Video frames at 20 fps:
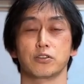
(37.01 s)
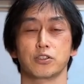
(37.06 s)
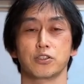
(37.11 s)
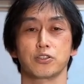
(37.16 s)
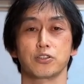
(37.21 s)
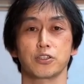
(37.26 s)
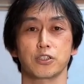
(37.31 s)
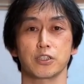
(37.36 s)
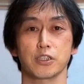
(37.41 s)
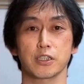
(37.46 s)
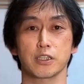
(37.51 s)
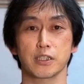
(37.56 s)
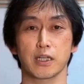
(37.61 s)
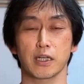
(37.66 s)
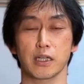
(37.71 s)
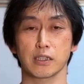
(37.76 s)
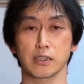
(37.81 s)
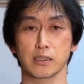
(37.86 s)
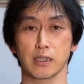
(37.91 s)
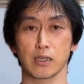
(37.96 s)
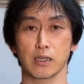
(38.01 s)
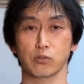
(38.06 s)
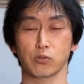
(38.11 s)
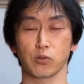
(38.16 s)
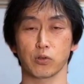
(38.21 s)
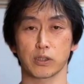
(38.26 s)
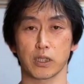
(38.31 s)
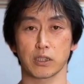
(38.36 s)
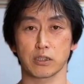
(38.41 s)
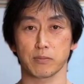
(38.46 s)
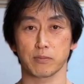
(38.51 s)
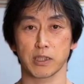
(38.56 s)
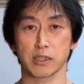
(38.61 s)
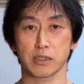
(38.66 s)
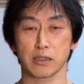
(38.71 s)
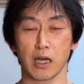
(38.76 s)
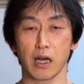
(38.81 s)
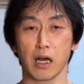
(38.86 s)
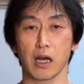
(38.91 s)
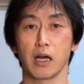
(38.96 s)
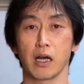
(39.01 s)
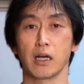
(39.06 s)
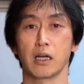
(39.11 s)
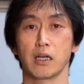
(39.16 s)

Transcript: 11日からスタートいたしました